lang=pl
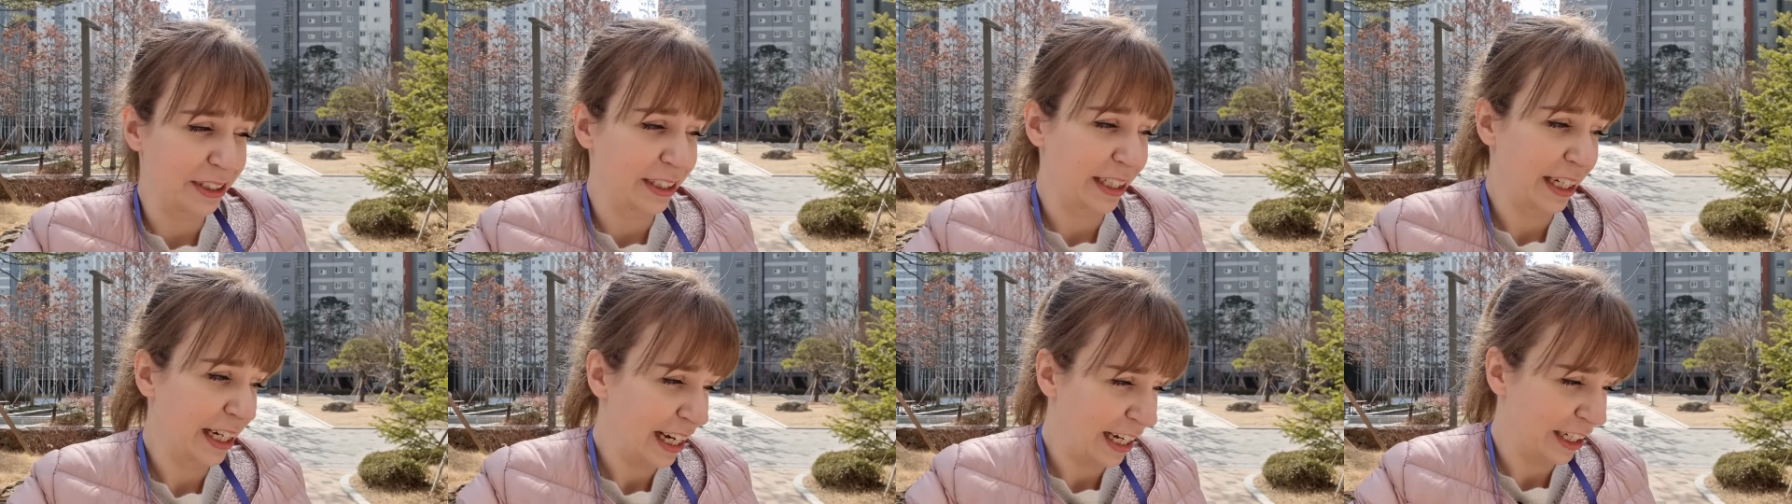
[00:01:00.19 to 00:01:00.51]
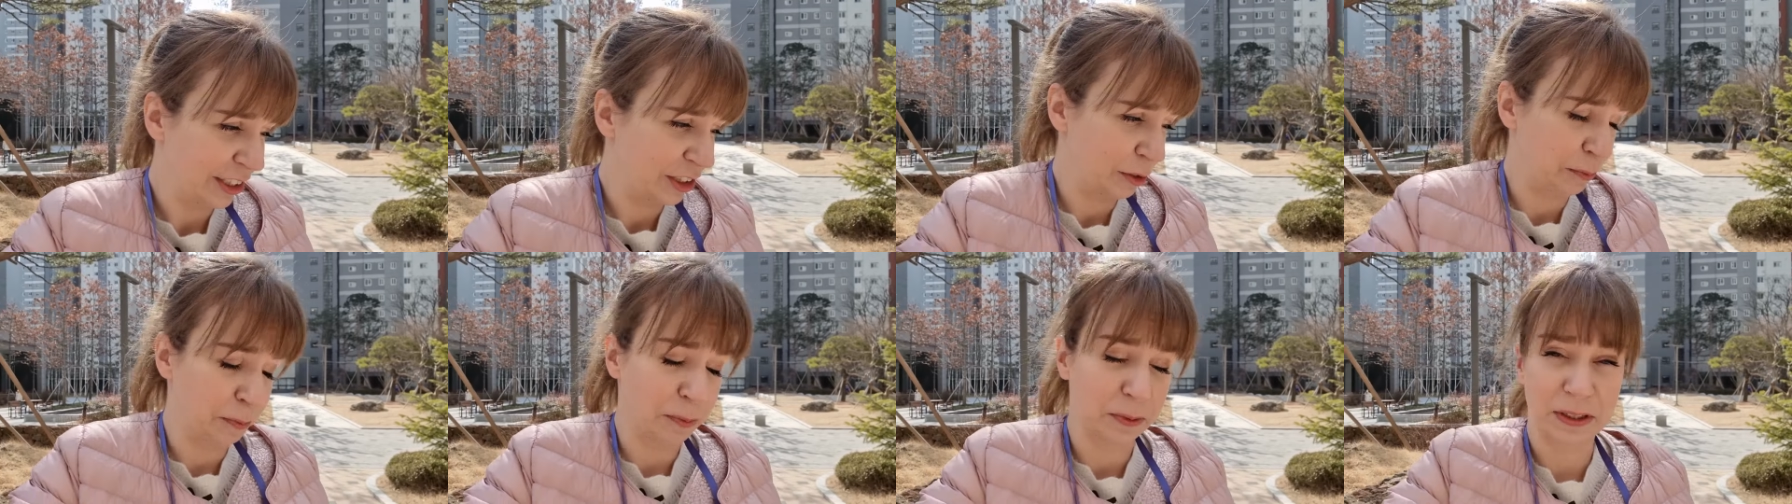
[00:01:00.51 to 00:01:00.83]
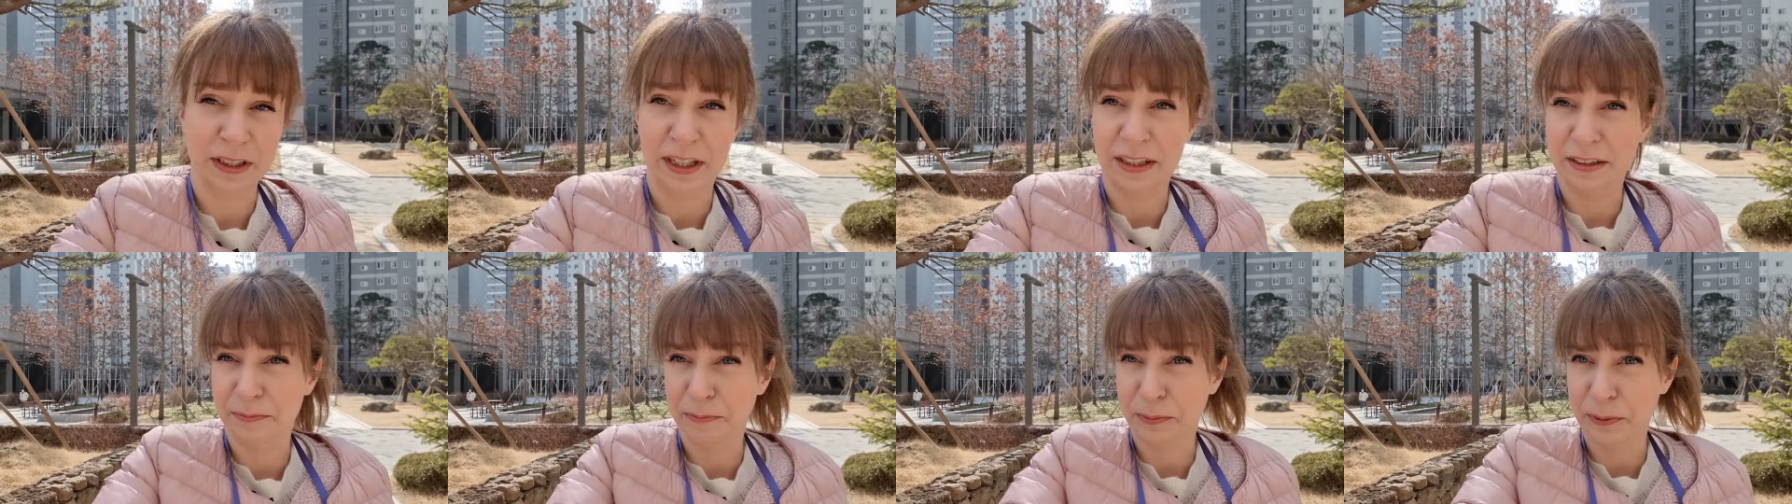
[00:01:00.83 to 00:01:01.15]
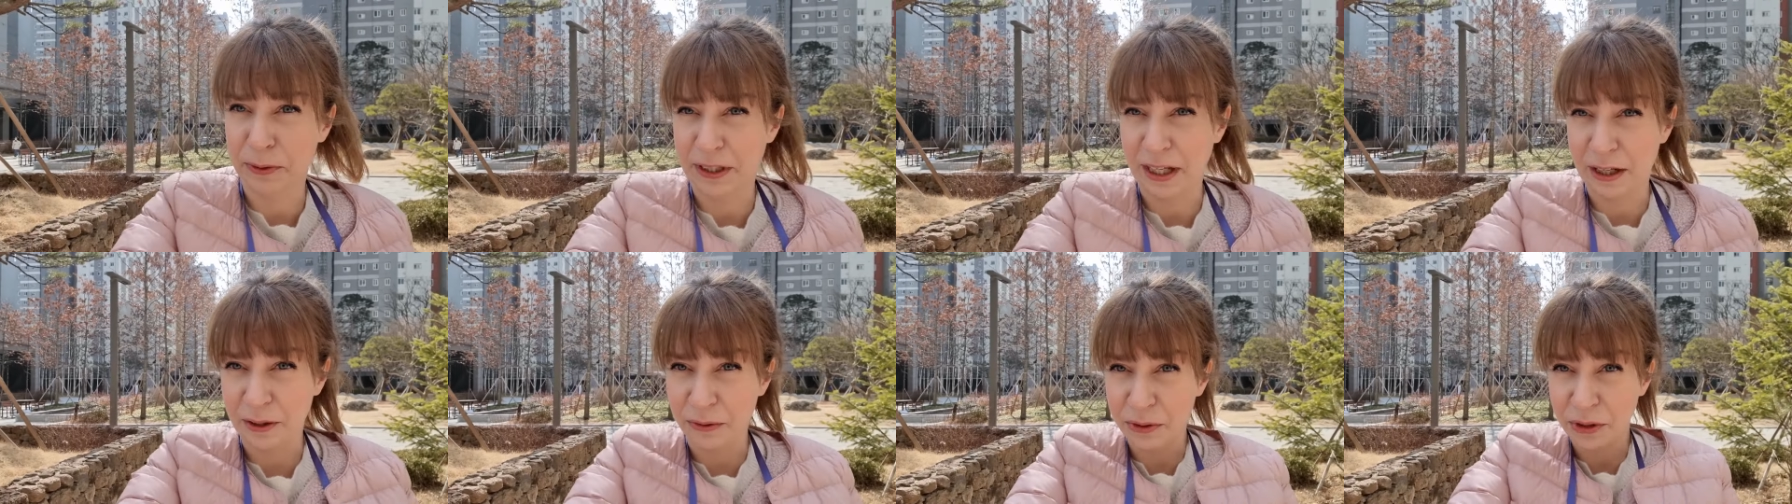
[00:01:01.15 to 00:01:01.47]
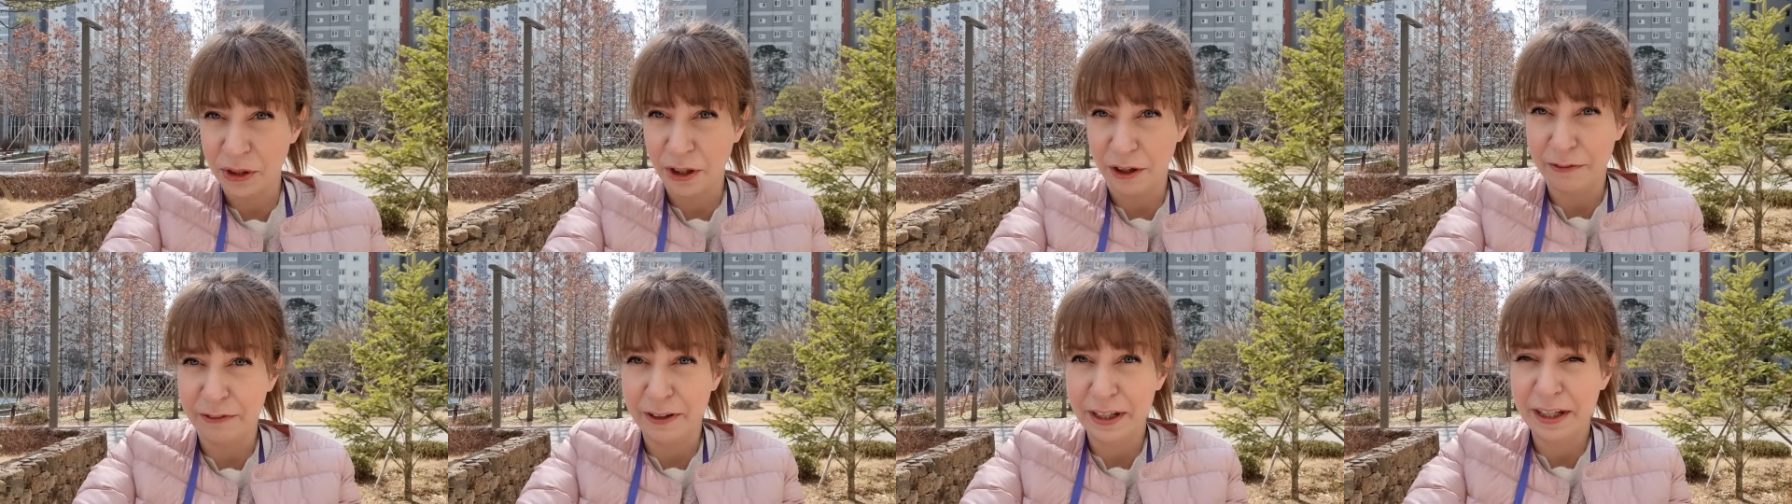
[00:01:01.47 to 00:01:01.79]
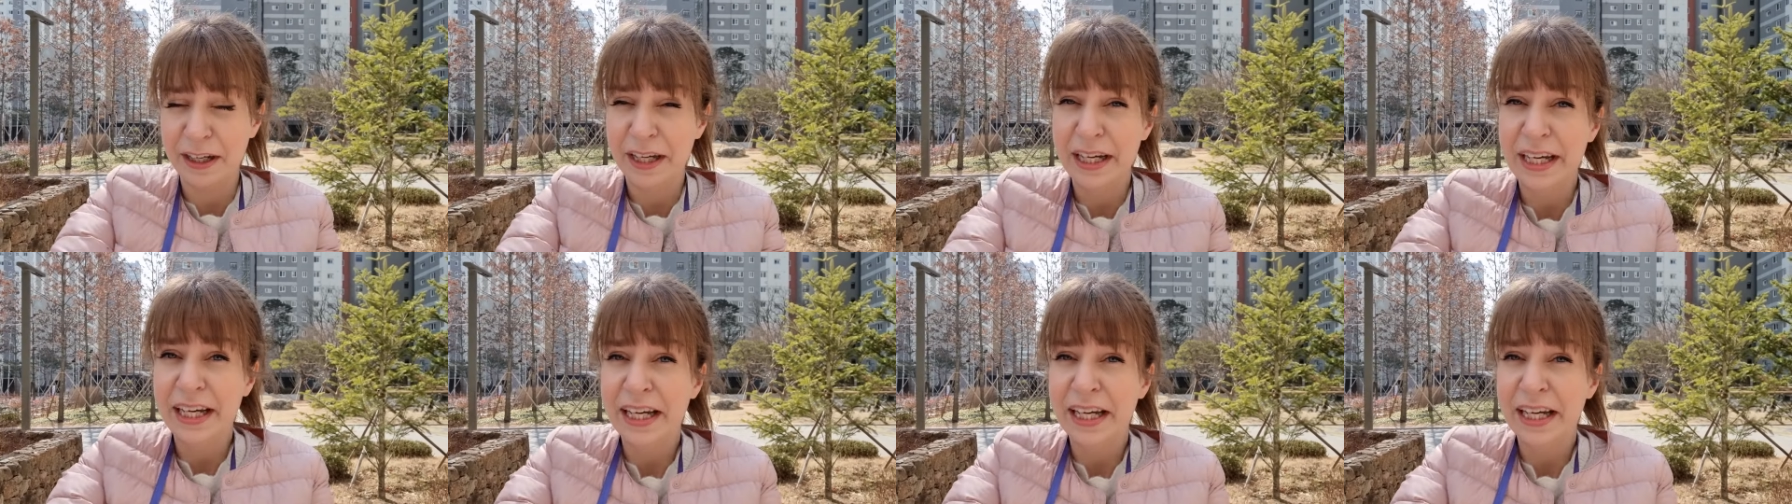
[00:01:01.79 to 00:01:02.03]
na karcie pod, podarunkowej,